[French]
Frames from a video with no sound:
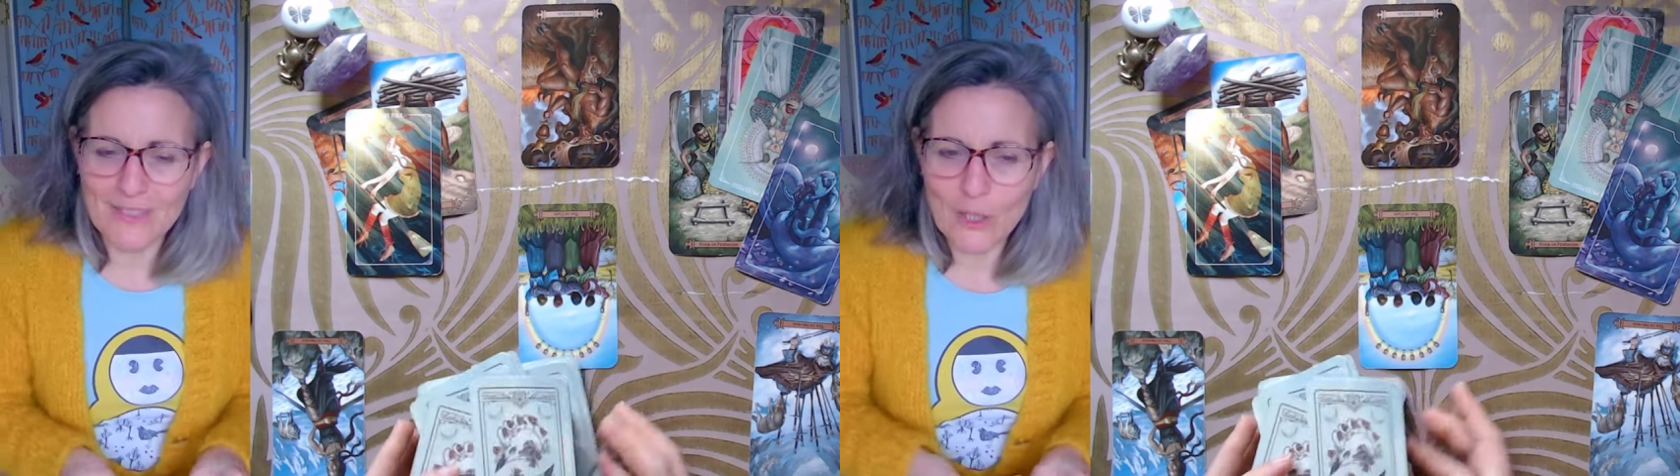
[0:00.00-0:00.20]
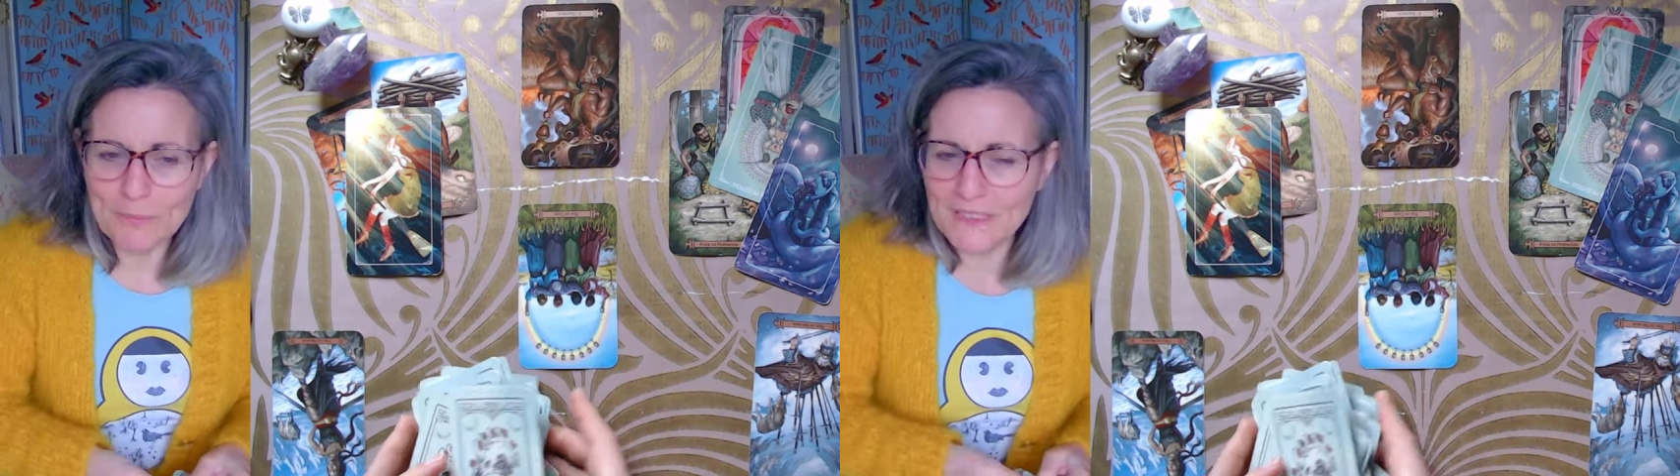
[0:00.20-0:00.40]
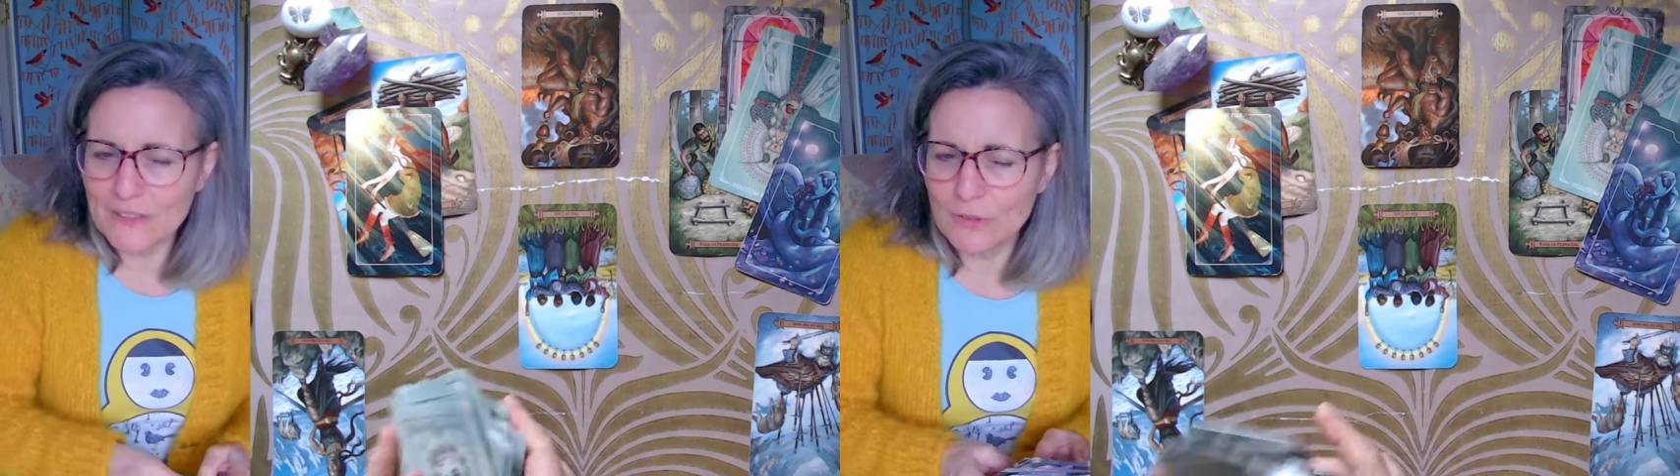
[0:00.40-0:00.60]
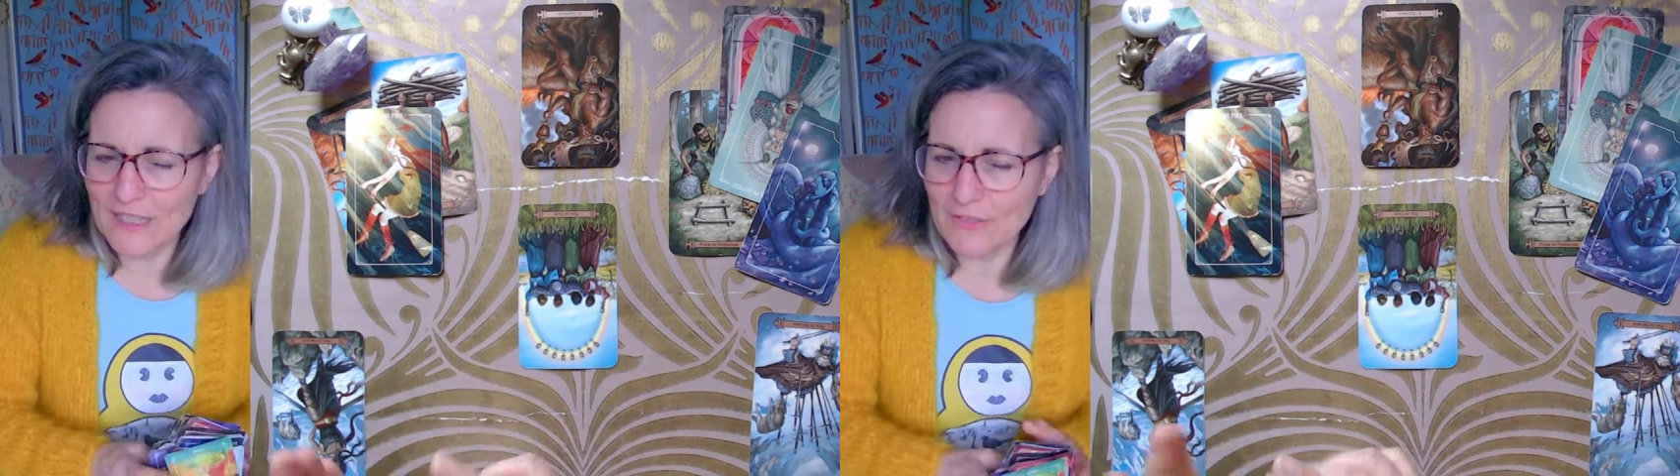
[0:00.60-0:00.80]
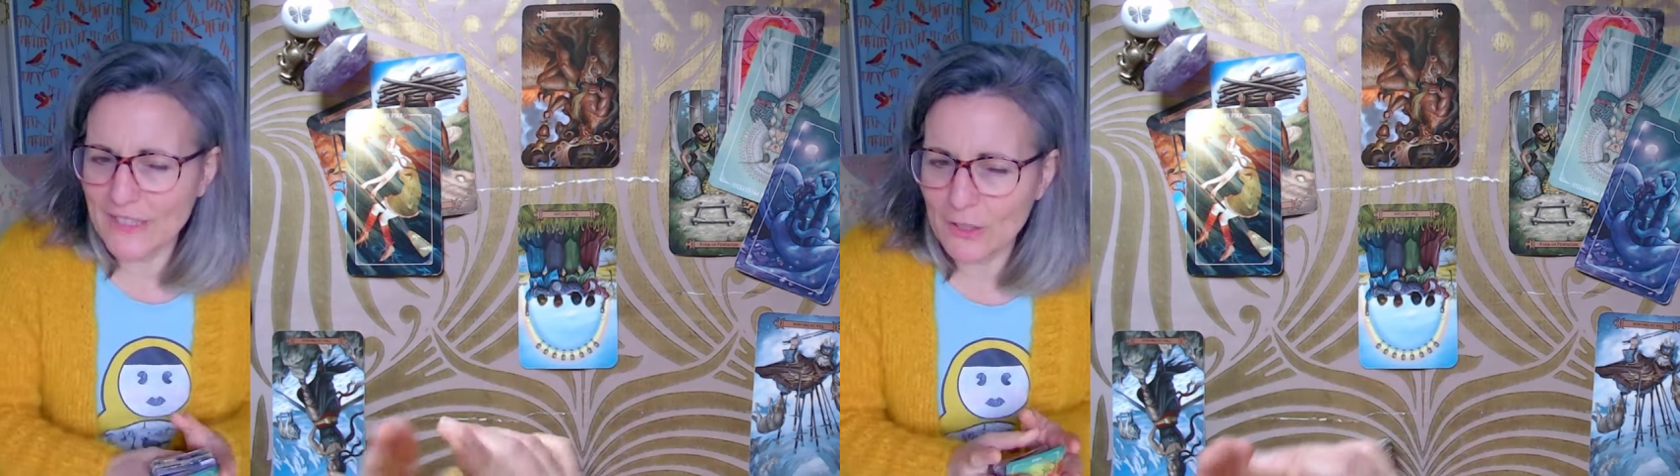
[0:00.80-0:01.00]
Comme si vous aviez un